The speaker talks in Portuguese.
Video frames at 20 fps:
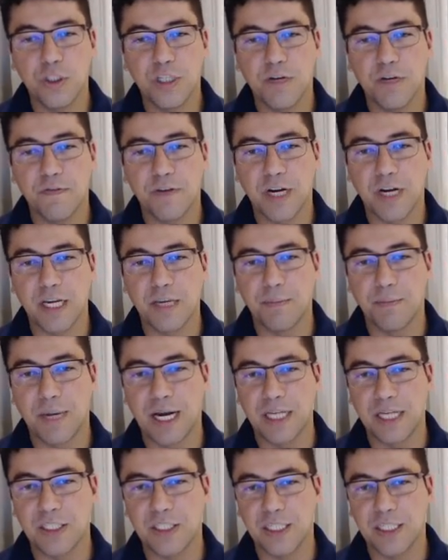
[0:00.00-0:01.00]

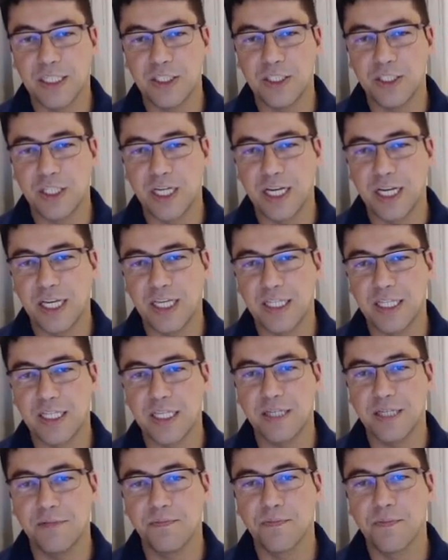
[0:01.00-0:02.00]
diafragmática
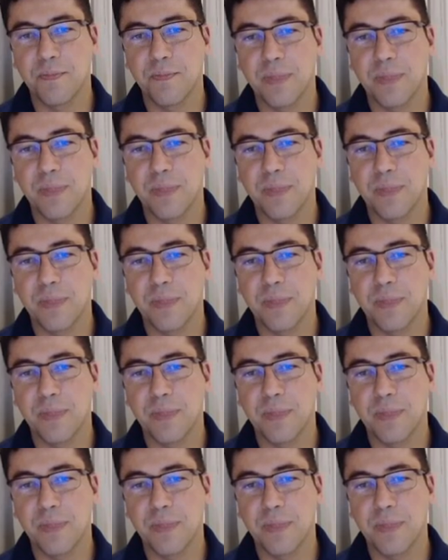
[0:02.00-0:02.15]
direita,